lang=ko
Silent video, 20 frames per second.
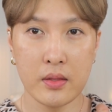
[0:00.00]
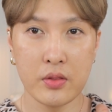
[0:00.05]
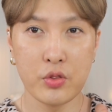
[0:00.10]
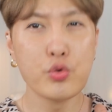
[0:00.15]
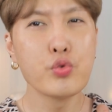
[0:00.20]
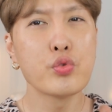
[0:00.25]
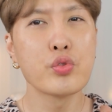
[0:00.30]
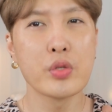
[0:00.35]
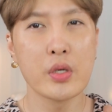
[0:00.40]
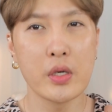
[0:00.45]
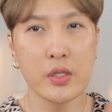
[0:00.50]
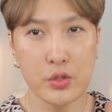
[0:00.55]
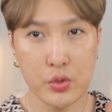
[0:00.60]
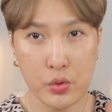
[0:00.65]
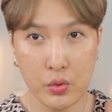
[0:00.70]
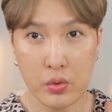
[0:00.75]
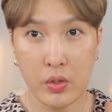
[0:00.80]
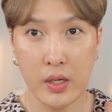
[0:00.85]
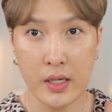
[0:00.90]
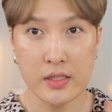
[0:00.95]
뉴트럴
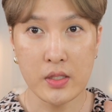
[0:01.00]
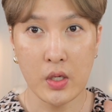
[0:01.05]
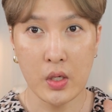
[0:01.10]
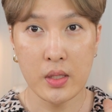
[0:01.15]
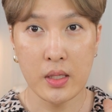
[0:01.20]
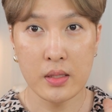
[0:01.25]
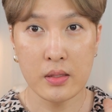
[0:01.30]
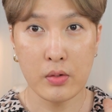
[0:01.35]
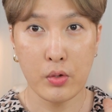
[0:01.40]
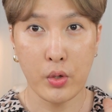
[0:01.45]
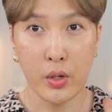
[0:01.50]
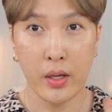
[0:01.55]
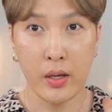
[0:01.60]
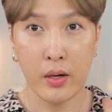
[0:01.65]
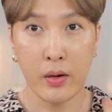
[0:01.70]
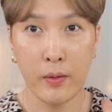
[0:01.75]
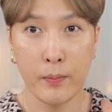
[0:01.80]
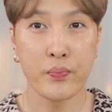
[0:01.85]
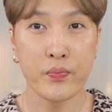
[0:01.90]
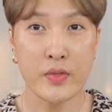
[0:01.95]
쪽으로 가셔야 되는 거예요.